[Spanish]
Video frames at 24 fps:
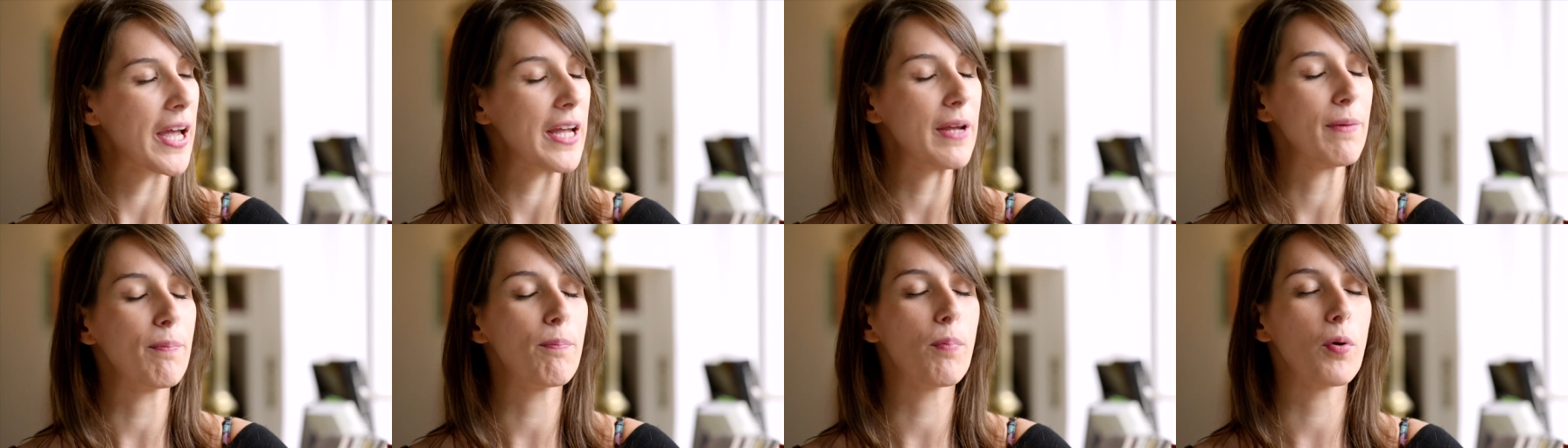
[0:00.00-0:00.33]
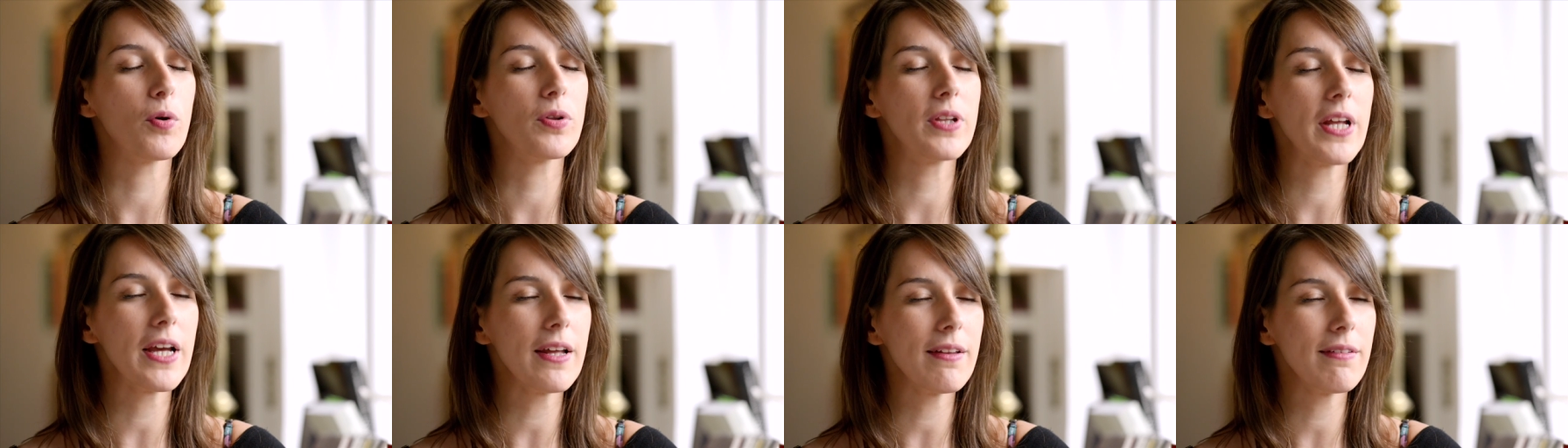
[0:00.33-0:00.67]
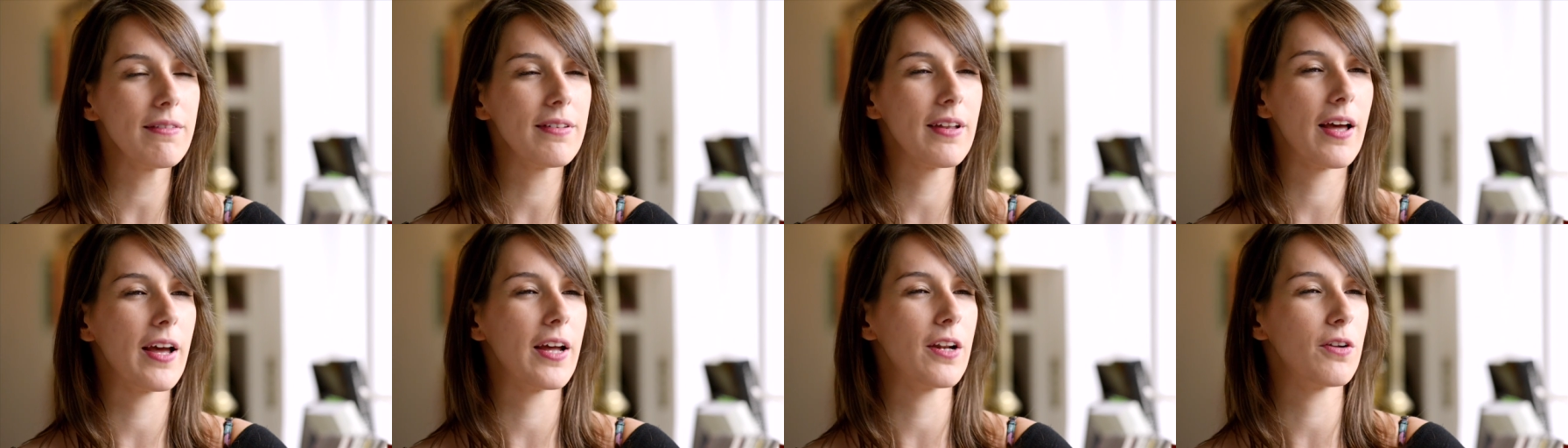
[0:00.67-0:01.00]

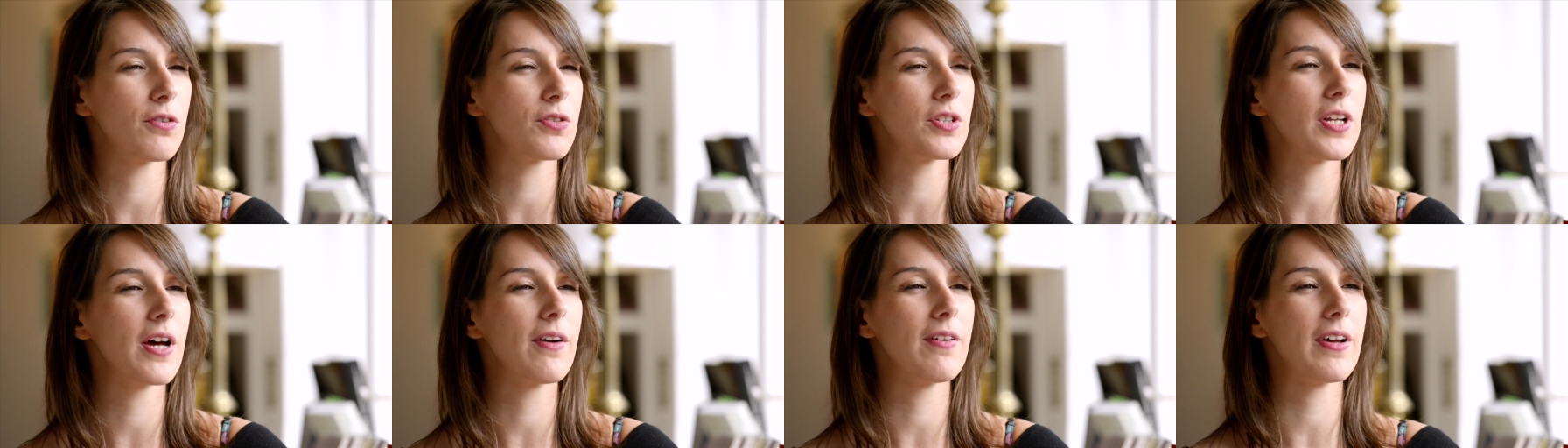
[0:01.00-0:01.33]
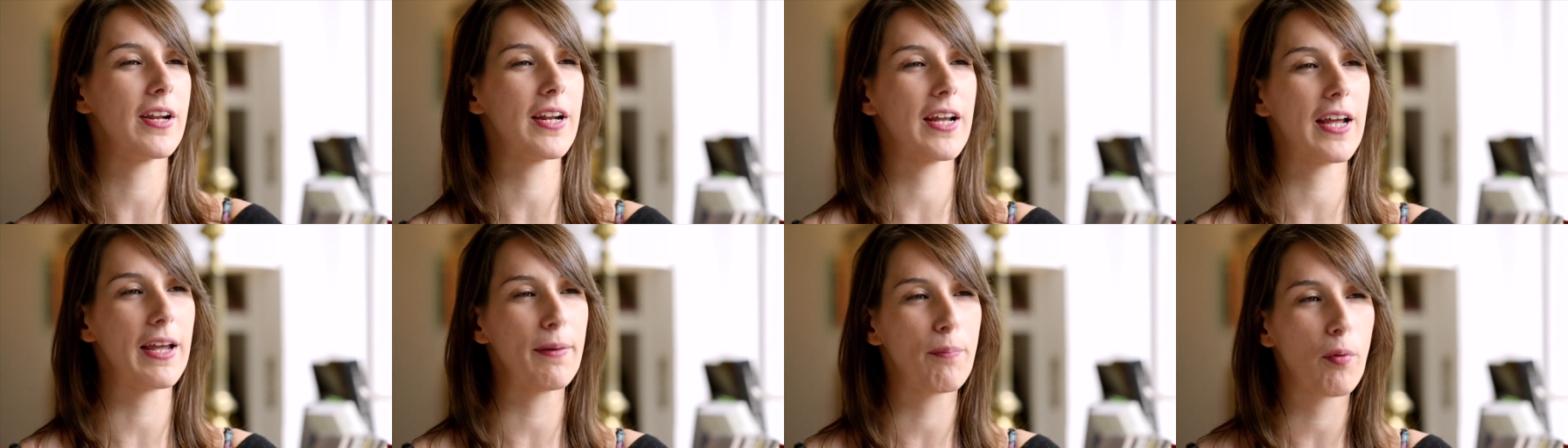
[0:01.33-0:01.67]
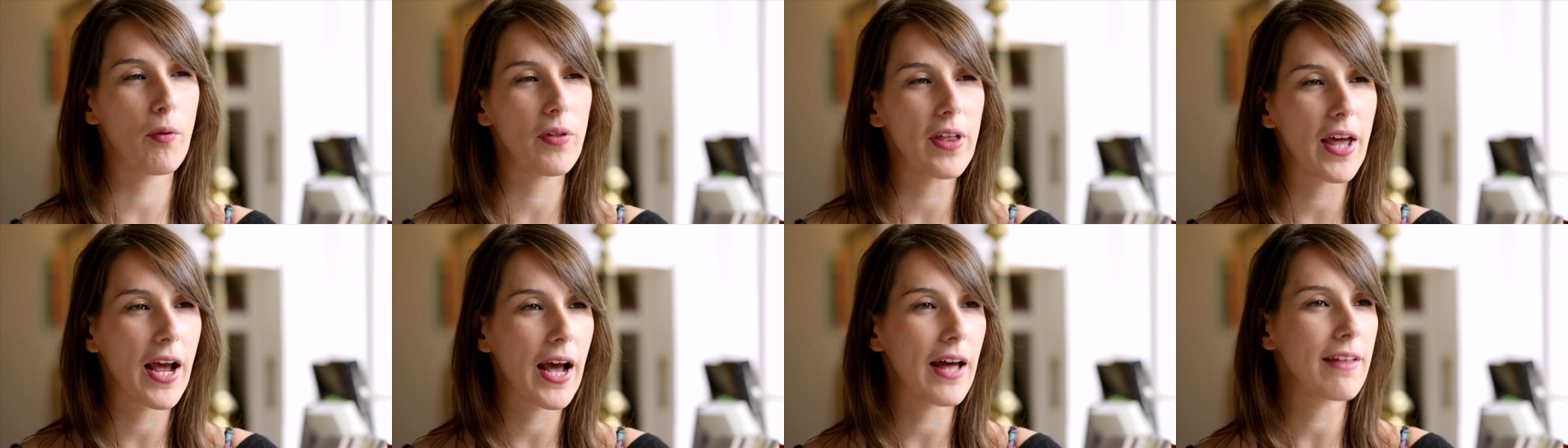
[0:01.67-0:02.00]
impotencia de no saber qué
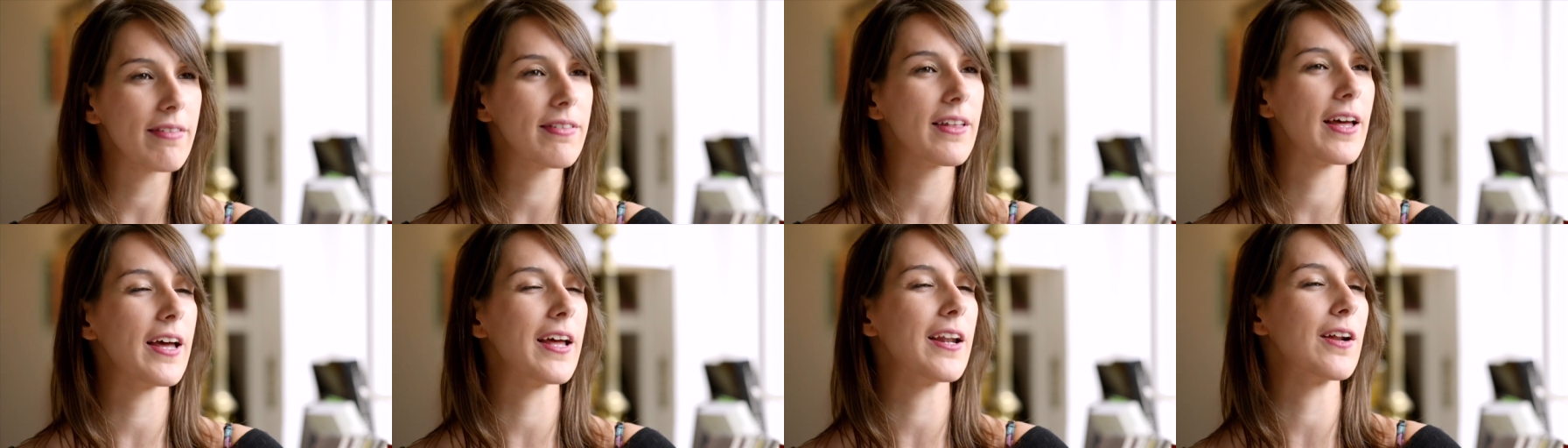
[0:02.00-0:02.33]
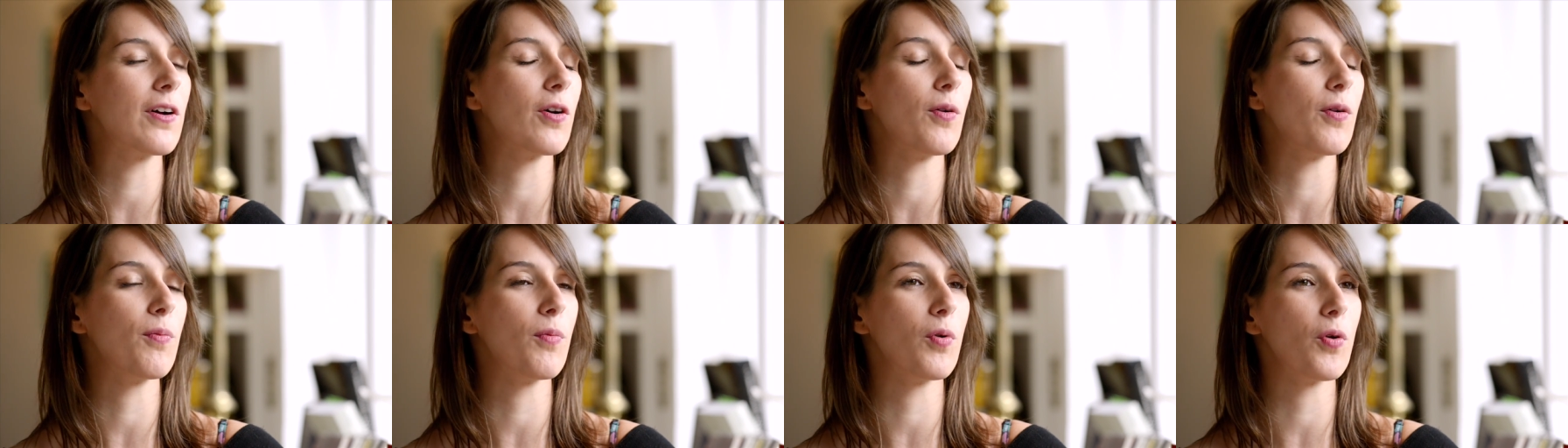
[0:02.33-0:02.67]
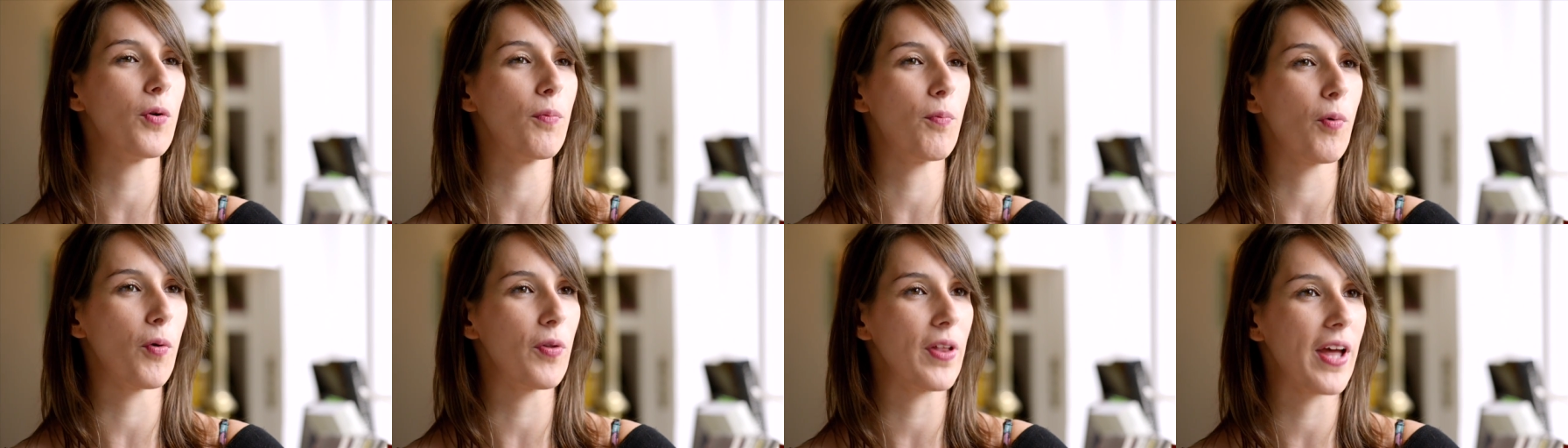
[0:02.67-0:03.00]
podían hacer, cómo
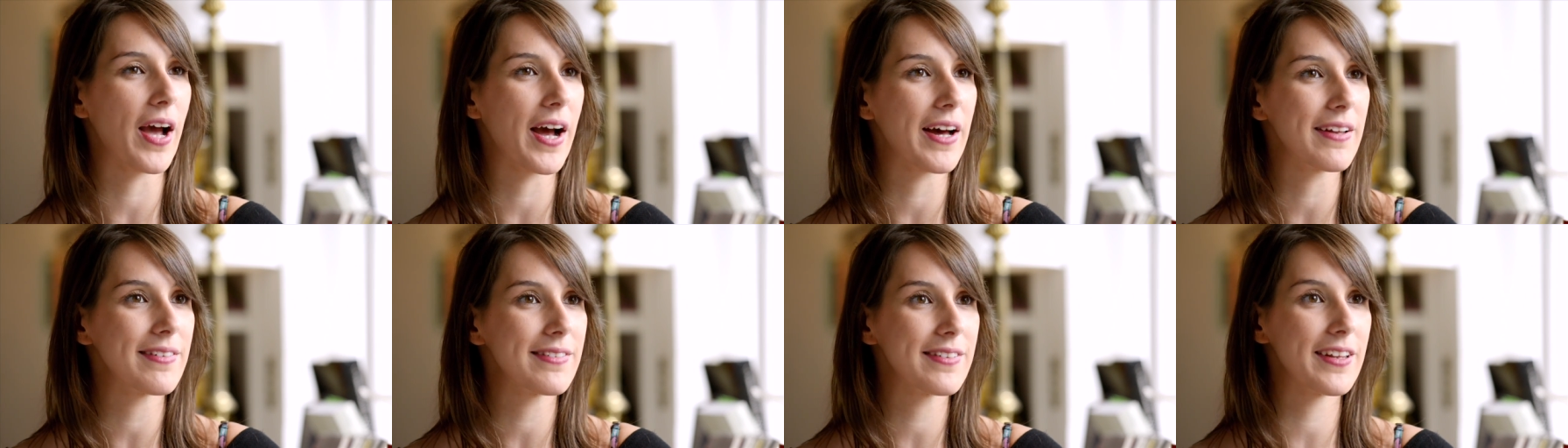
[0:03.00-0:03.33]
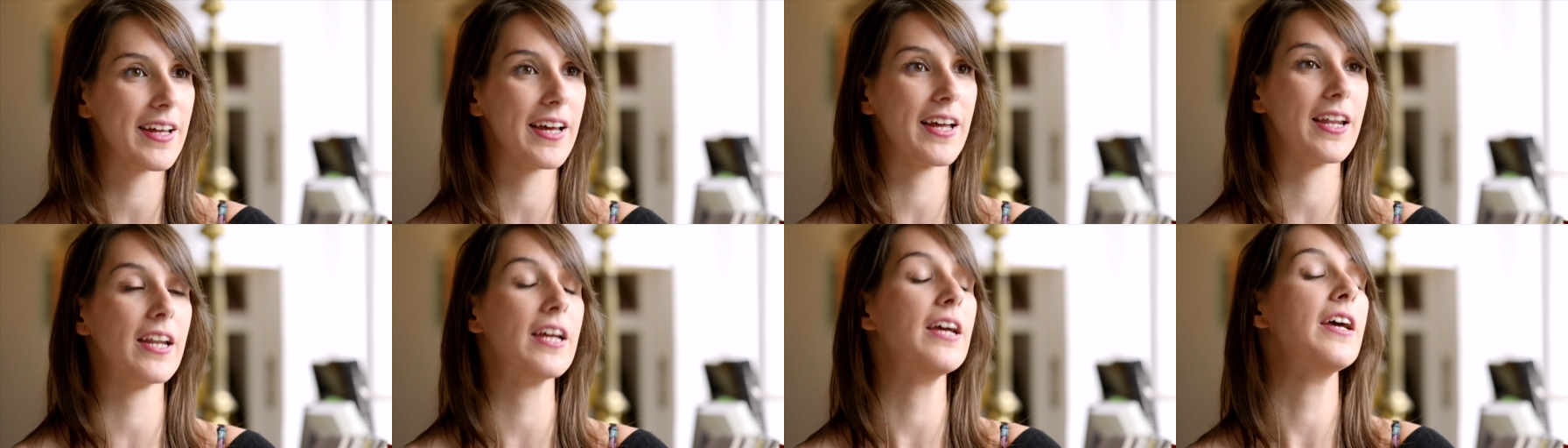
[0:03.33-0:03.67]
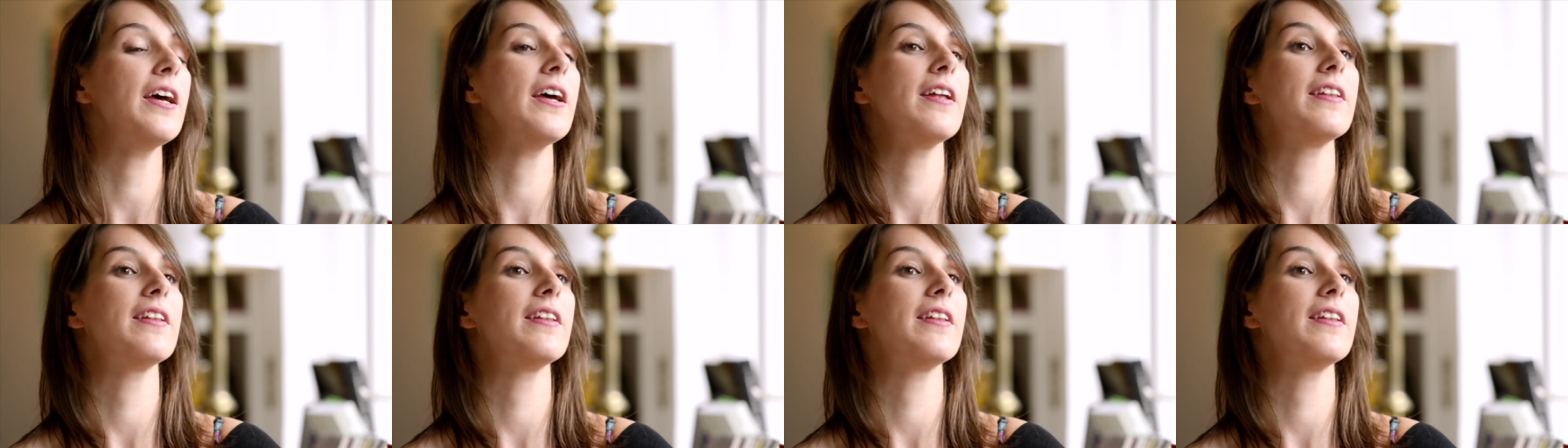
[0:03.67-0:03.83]
lo podían hacer,